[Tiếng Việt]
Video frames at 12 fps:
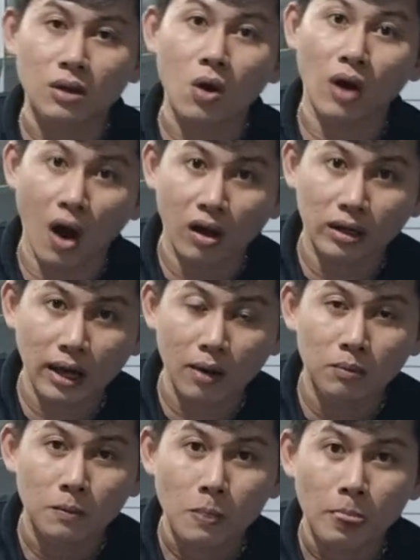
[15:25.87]
còn cỏ hay
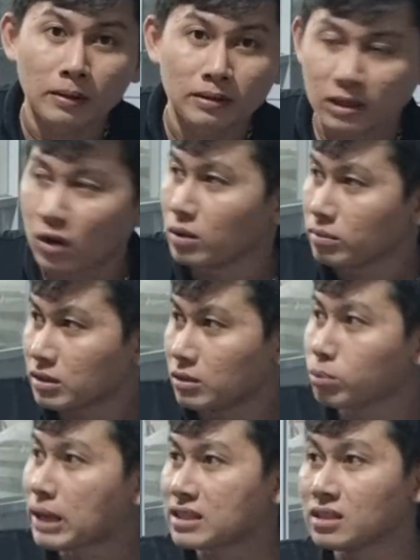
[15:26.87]
không, rồi
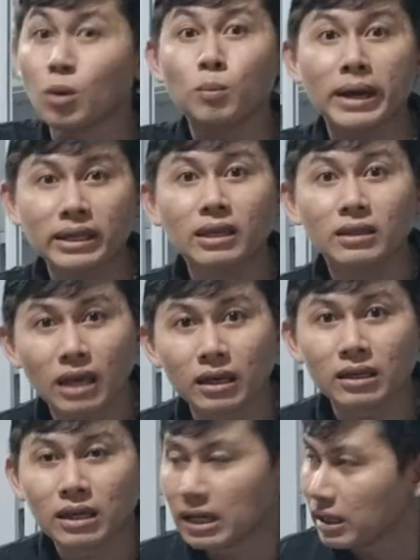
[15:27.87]
chúng ta sử dụng bét dít
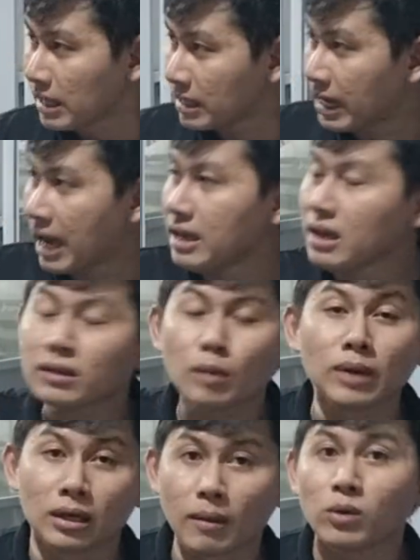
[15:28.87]
gì và chạy với
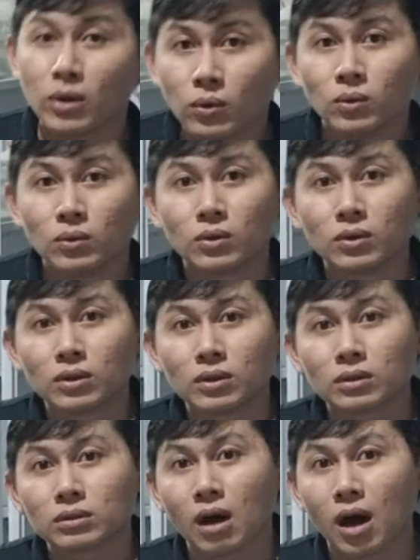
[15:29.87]
tốc lực bao nhiêu.
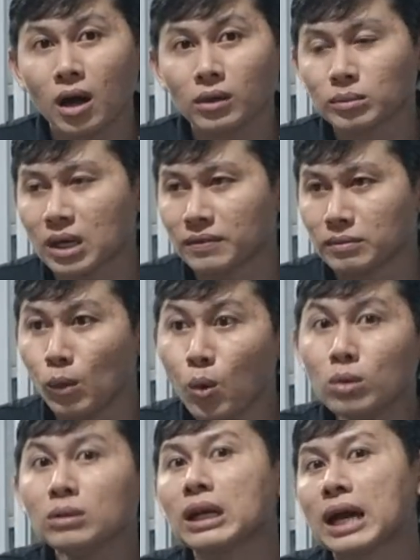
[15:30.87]
Đó, chúng ta
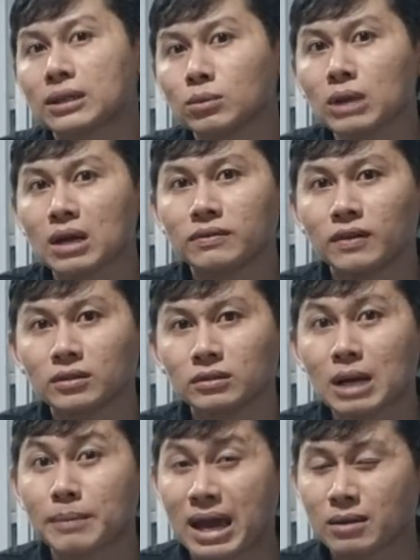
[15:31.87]
muốn là chúng ta
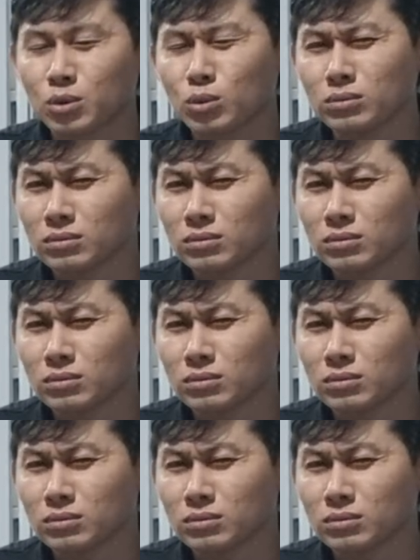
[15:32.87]
các bạn